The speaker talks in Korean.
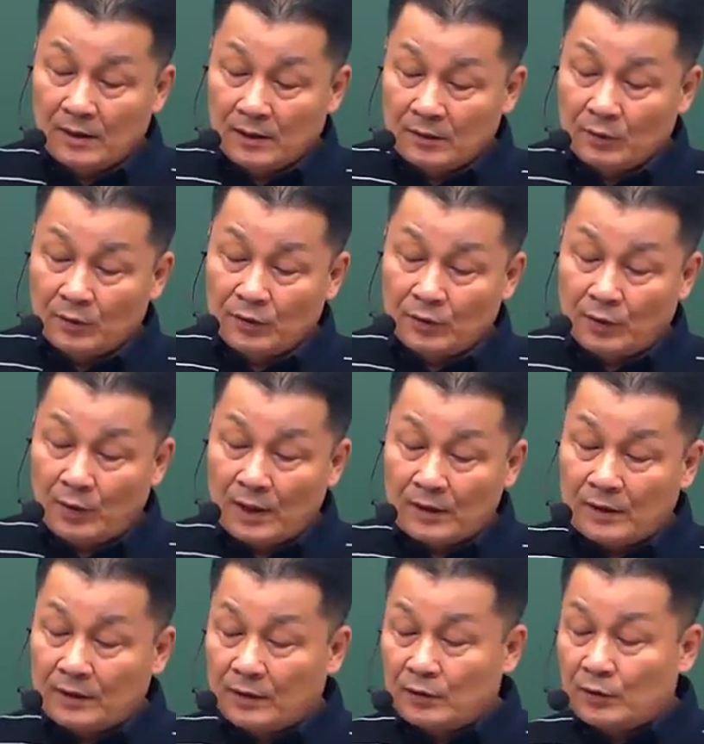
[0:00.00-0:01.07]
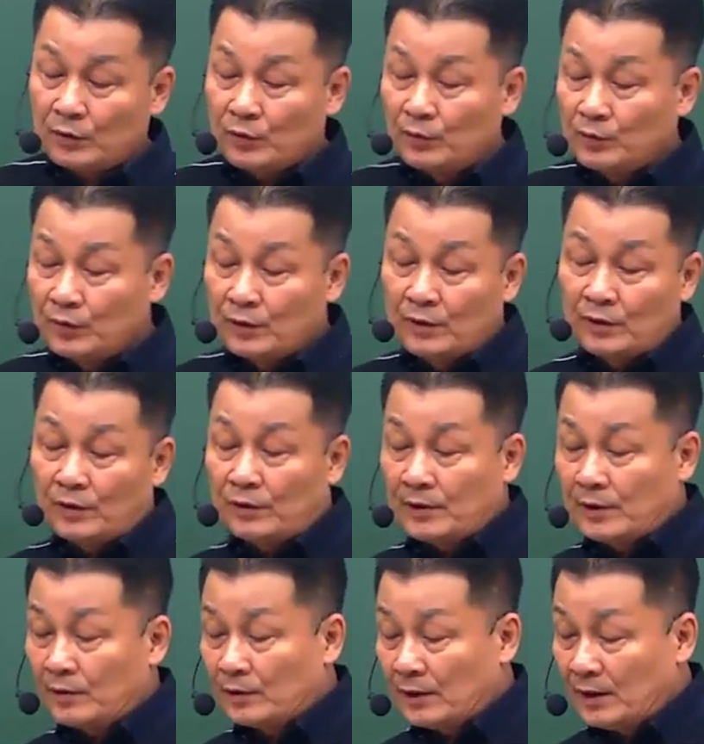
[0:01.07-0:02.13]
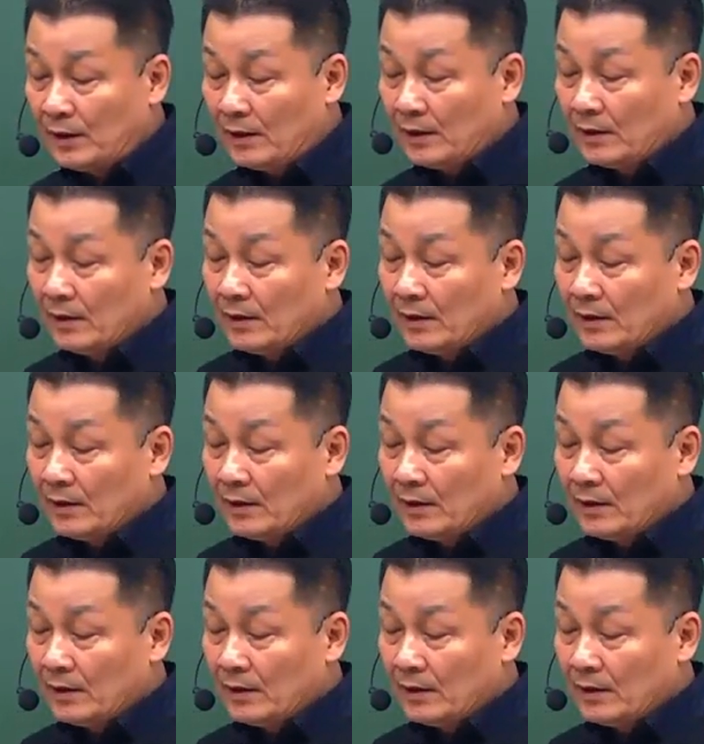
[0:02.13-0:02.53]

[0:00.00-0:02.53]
이것으로 환기되도록 송풍기를 설치하였다.